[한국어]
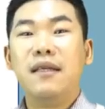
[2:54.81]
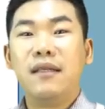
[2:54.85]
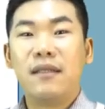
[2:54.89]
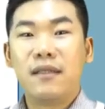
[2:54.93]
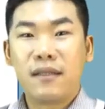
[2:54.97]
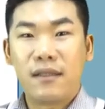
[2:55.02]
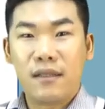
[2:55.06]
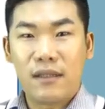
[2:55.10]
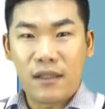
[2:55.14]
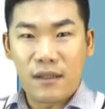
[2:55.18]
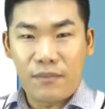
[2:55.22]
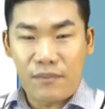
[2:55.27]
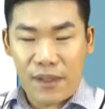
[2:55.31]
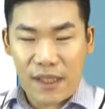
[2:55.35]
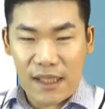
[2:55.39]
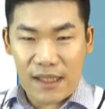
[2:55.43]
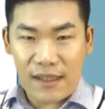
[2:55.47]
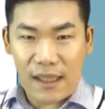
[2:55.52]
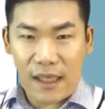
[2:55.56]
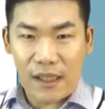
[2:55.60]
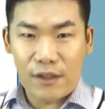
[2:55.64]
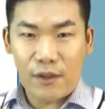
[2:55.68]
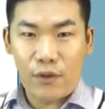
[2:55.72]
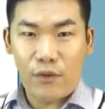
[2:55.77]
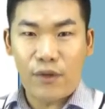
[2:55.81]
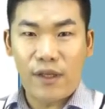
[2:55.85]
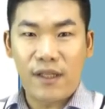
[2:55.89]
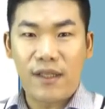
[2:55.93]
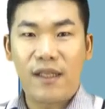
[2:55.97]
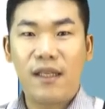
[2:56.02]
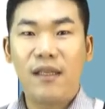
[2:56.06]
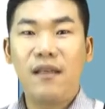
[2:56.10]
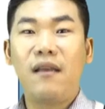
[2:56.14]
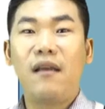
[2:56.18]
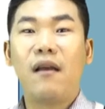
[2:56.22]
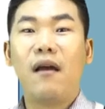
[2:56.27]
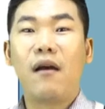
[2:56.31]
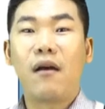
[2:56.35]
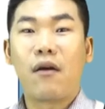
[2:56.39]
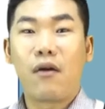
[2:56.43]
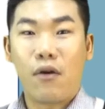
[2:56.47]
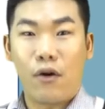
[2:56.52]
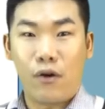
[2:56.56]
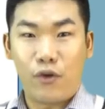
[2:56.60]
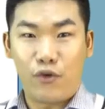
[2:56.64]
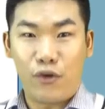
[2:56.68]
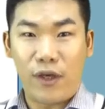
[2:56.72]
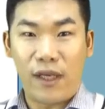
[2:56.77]
그 피상속인이
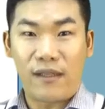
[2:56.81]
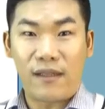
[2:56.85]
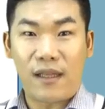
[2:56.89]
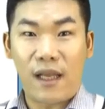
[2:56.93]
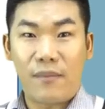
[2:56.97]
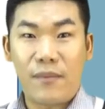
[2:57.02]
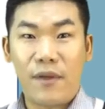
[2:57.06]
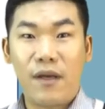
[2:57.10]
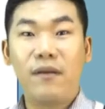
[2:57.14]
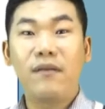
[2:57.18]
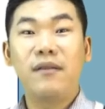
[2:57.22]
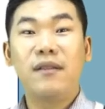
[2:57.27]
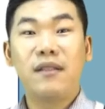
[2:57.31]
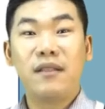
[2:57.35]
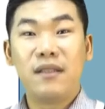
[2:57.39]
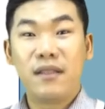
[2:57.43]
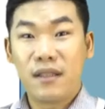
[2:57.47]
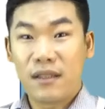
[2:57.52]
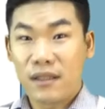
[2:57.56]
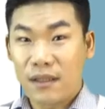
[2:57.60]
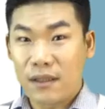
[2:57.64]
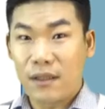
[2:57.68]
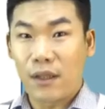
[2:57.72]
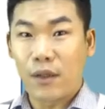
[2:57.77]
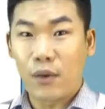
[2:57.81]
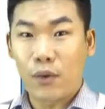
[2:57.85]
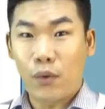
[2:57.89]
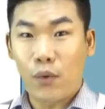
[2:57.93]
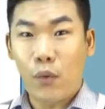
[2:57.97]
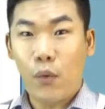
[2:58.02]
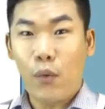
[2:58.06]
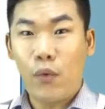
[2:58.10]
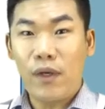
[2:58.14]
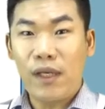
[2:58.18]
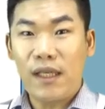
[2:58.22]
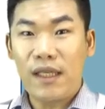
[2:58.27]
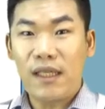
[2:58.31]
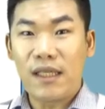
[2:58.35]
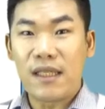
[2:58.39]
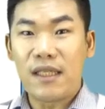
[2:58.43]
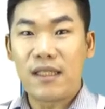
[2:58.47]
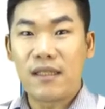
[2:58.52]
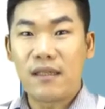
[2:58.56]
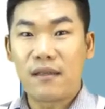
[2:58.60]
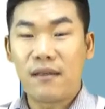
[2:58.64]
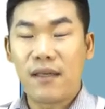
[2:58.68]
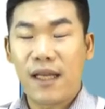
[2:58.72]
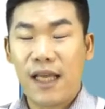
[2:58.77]
거주했다면 그것도
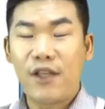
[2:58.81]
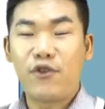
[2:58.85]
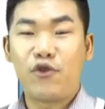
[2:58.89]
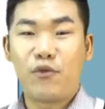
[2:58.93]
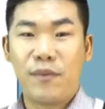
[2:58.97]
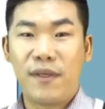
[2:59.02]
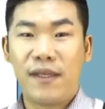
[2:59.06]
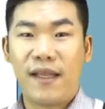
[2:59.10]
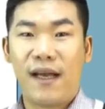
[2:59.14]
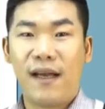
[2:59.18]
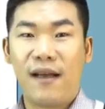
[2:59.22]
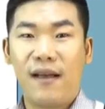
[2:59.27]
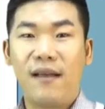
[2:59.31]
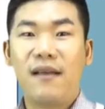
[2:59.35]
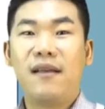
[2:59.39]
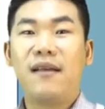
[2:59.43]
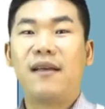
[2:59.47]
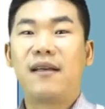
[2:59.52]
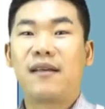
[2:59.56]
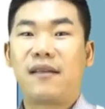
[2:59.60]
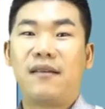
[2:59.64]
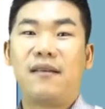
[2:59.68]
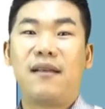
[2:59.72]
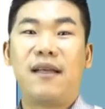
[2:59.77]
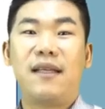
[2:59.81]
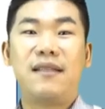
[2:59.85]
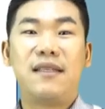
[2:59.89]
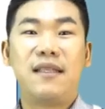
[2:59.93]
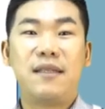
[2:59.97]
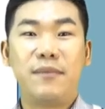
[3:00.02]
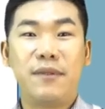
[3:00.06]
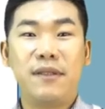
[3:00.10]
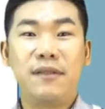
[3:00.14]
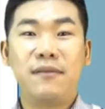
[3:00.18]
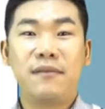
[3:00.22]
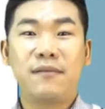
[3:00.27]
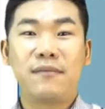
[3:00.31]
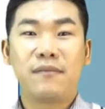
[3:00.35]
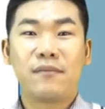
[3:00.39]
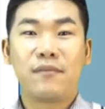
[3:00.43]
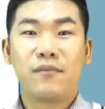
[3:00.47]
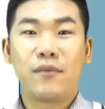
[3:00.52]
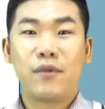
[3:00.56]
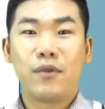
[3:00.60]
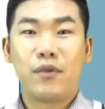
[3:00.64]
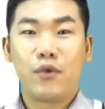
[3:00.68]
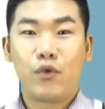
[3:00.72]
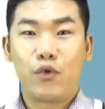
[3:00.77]
인정을 해줍니다. 그러한 집은
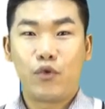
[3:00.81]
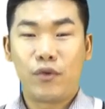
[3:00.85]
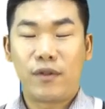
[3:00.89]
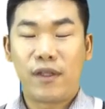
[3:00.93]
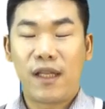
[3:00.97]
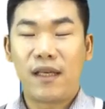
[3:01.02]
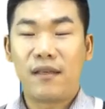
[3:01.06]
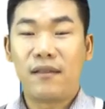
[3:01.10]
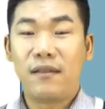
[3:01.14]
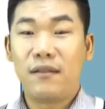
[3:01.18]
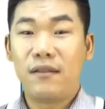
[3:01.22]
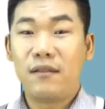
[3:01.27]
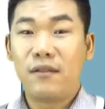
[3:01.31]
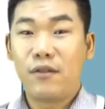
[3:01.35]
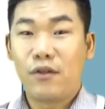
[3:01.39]
주택을